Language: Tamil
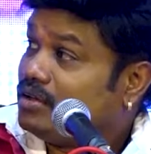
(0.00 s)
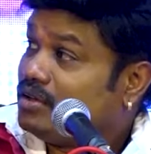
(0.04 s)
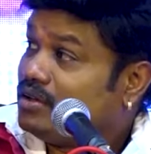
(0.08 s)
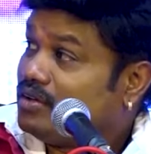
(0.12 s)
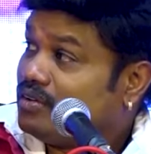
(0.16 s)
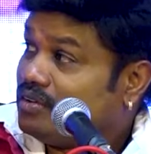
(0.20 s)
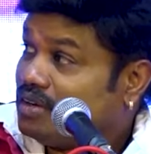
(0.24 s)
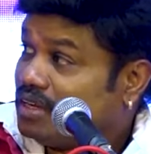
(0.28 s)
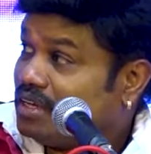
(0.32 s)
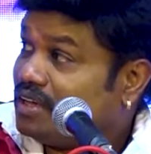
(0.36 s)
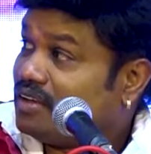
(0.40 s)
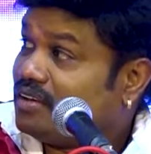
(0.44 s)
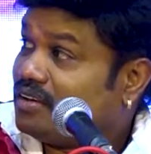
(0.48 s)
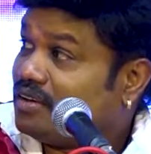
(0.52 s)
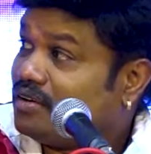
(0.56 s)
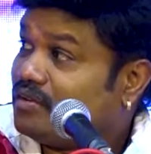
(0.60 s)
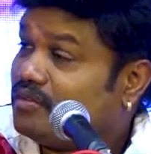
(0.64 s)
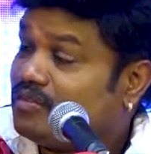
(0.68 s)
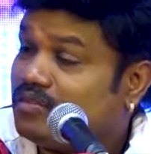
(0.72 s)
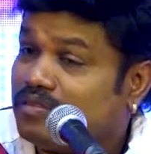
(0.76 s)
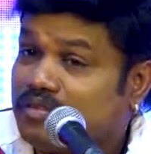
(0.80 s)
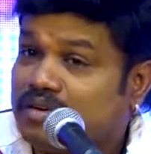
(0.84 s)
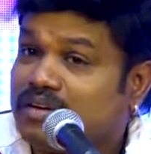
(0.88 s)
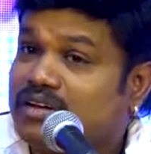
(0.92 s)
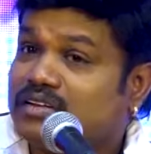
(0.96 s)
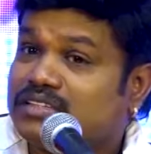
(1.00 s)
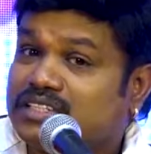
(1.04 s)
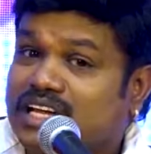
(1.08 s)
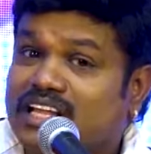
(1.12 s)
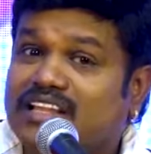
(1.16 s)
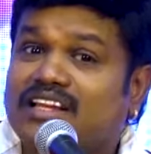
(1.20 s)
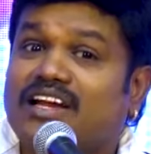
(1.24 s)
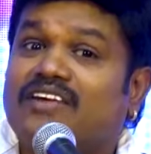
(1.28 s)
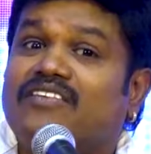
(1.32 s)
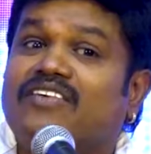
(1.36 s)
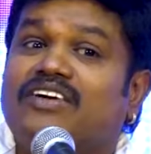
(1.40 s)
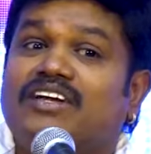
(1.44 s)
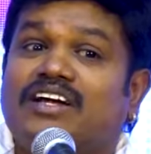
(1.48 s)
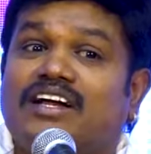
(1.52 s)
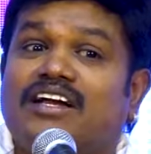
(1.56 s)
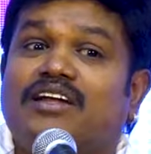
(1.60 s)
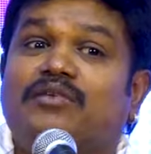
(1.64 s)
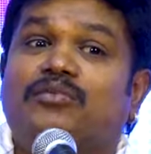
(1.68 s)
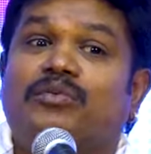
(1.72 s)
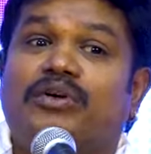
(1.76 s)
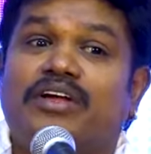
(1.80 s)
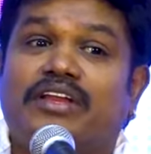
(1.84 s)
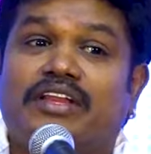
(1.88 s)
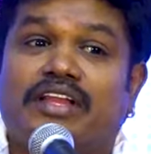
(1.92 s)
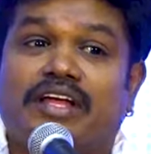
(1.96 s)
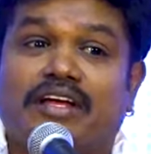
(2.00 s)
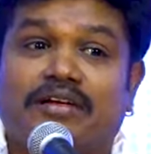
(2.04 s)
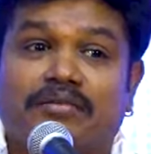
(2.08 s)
நீங்கள் எல்லாம் சாதனா வீட்டுக்கு அன்றைக்கி போயிருந்தேன்